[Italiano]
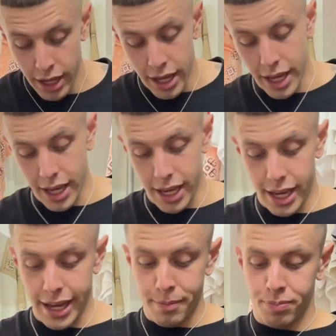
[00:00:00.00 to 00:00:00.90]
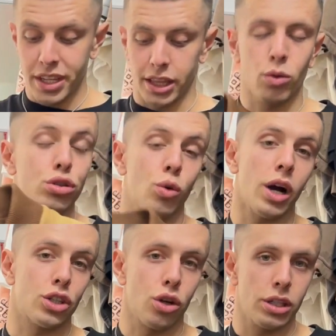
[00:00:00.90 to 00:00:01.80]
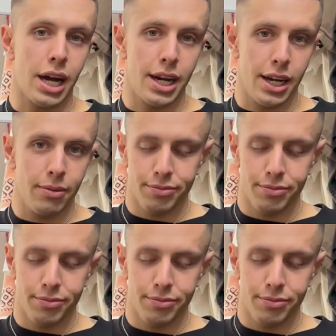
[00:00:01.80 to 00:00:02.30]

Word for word: E niente, questo qua ce l'ho da anni